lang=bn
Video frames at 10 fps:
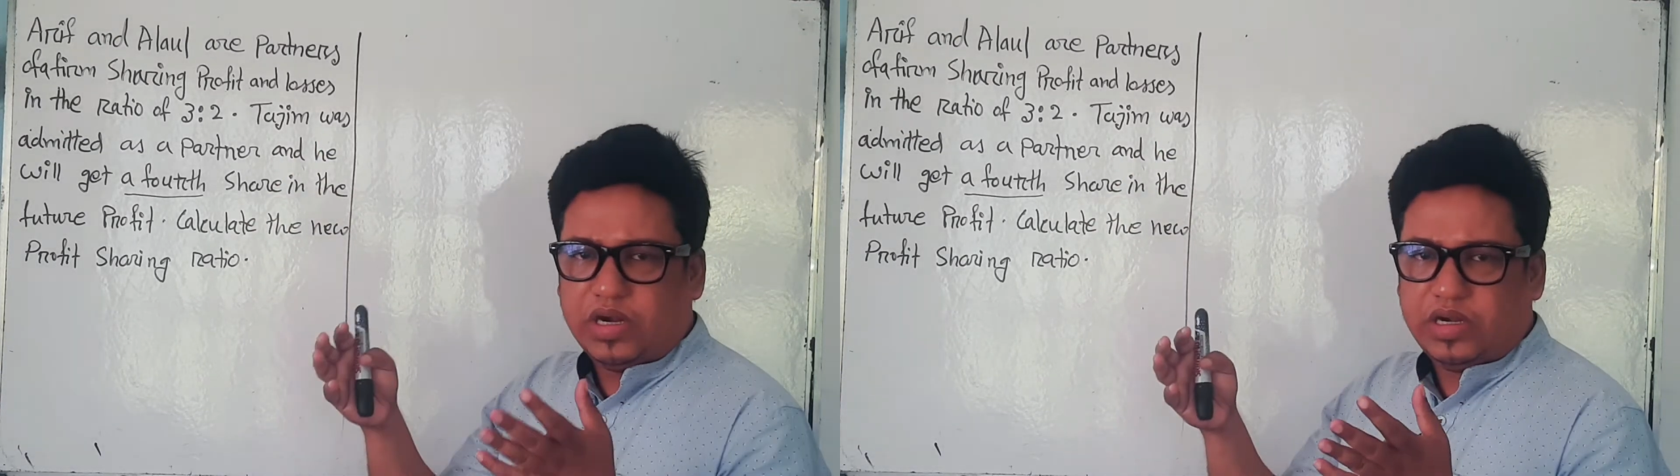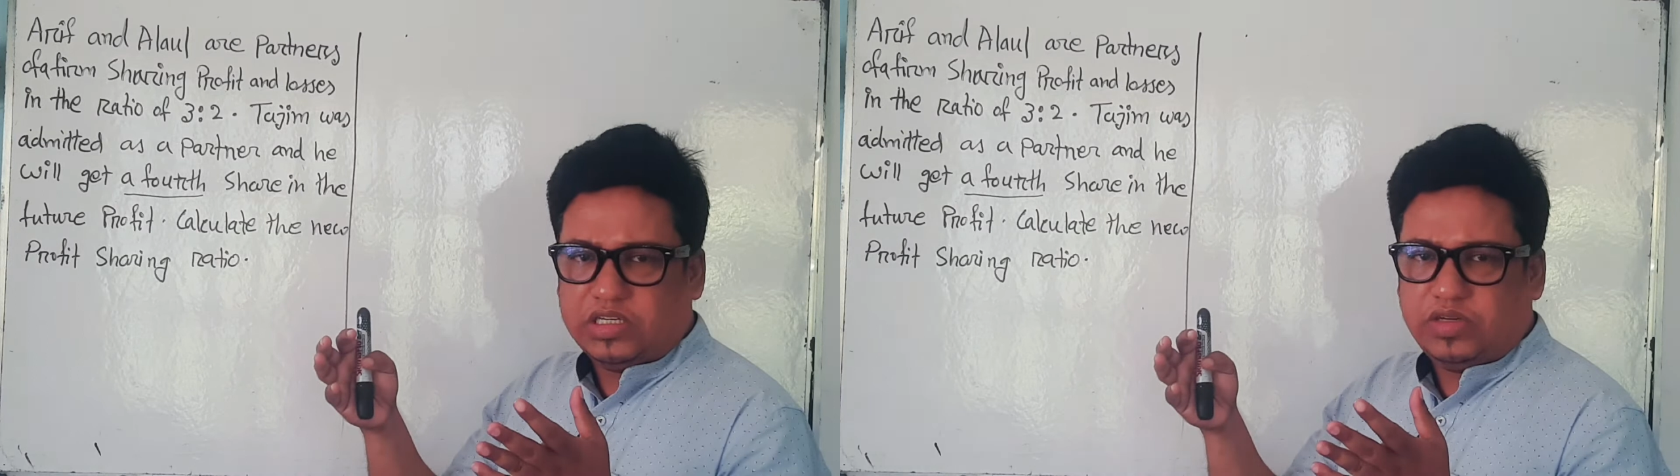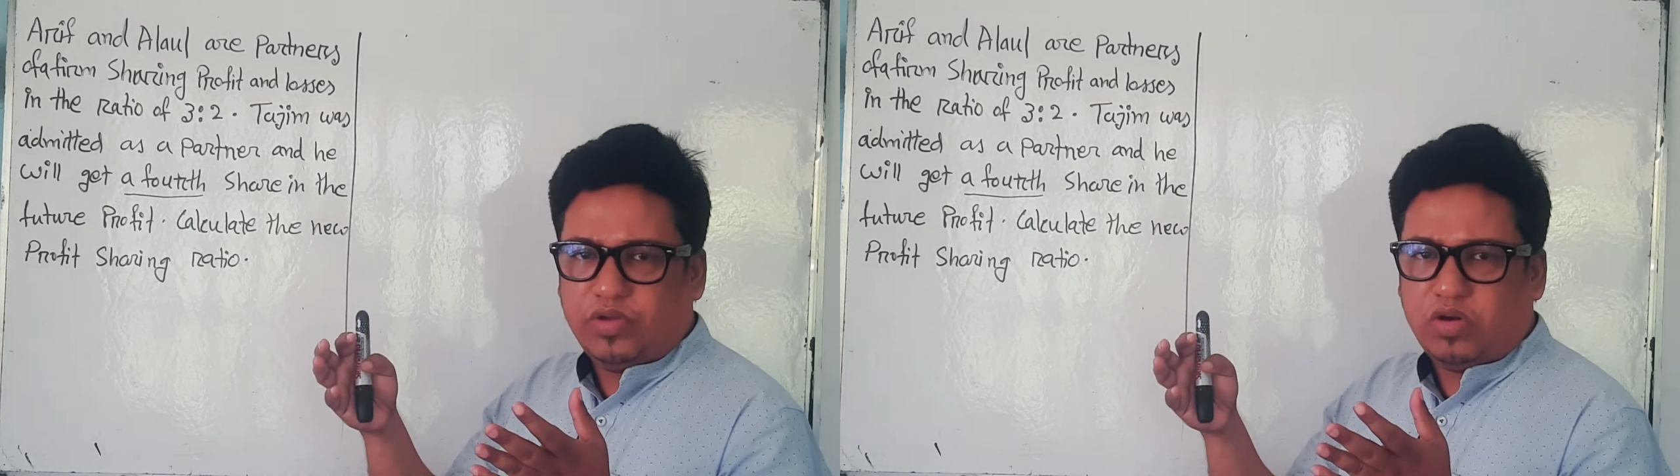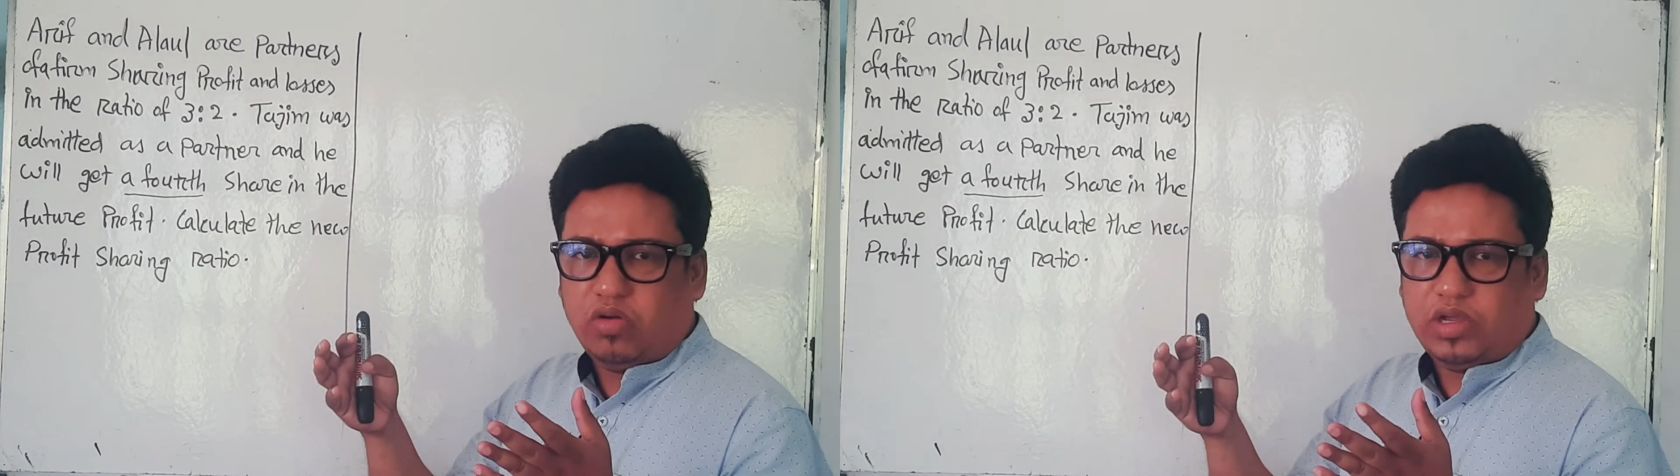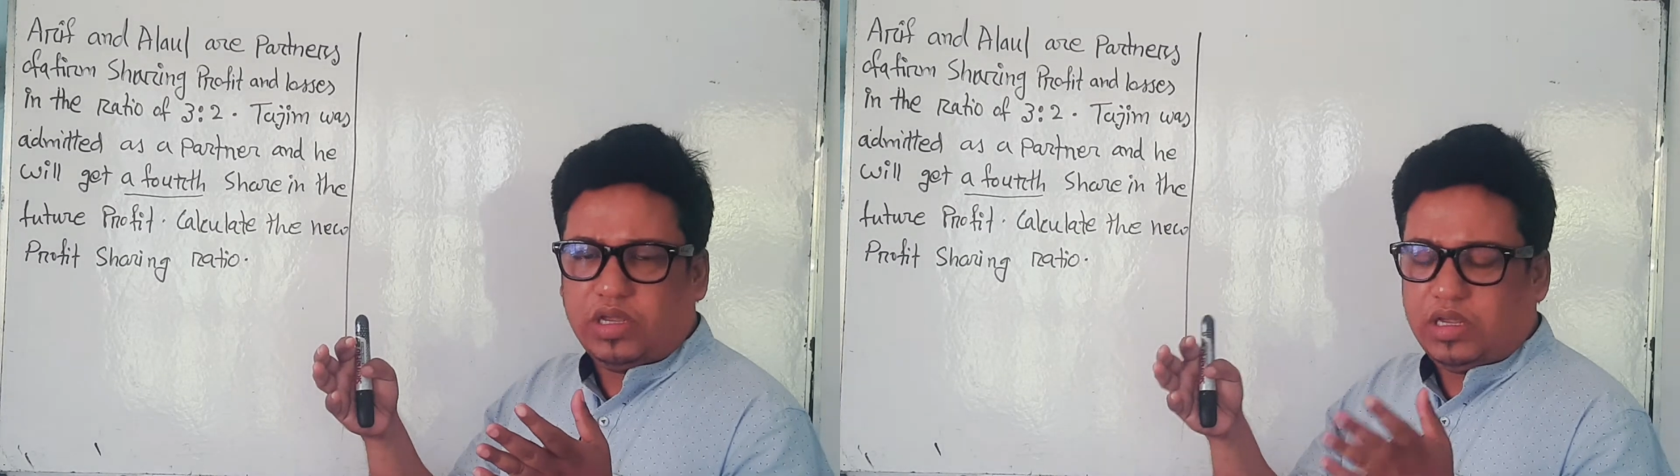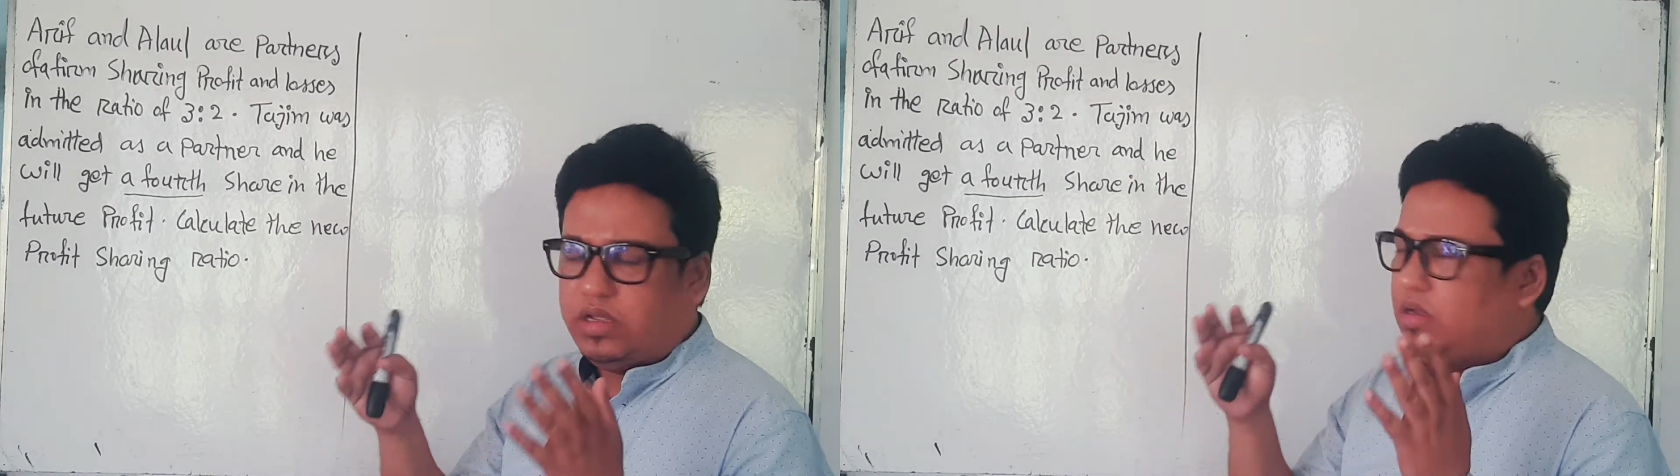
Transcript: পার্টনারশিপের অঙ্কে